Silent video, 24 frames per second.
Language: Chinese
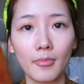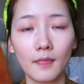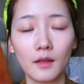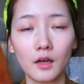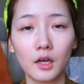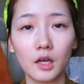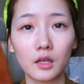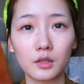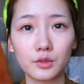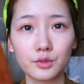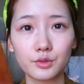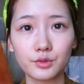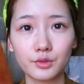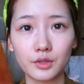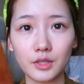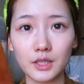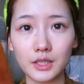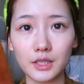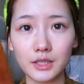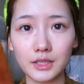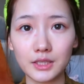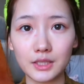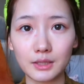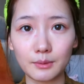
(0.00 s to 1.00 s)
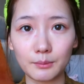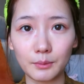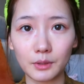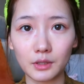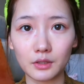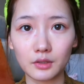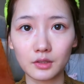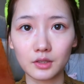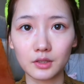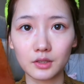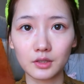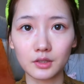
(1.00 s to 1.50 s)
嗯，所以你
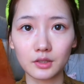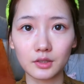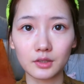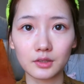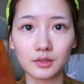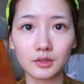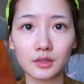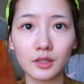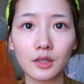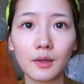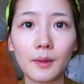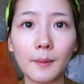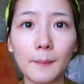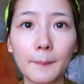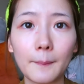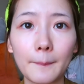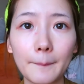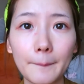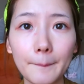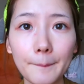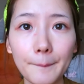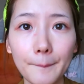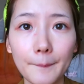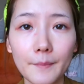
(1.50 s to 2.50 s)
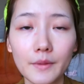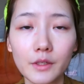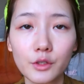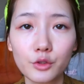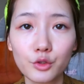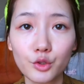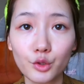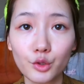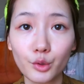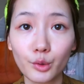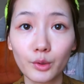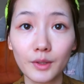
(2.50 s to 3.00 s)
们可能
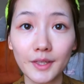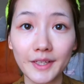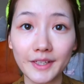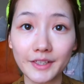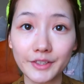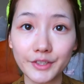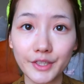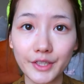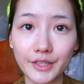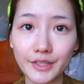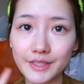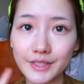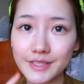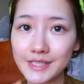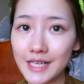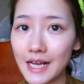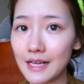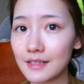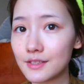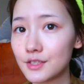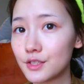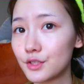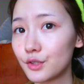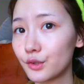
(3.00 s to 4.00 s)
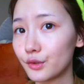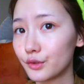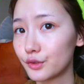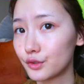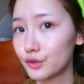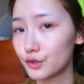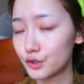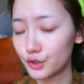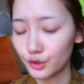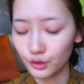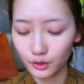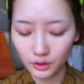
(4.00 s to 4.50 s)
就我脸上的瑕疵，有的
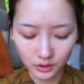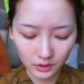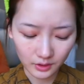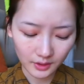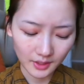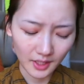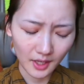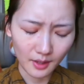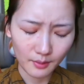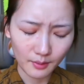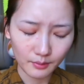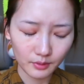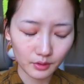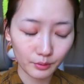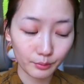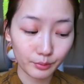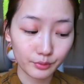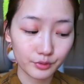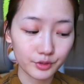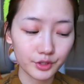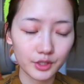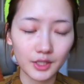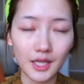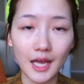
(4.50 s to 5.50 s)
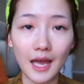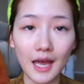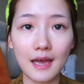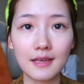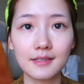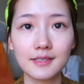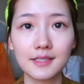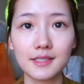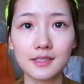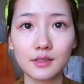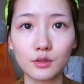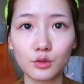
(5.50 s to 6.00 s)
时候可能看的不是太
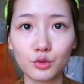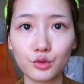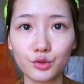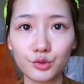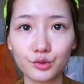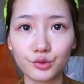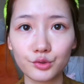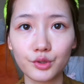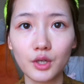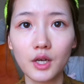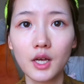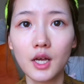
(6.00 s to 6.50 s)
清楚。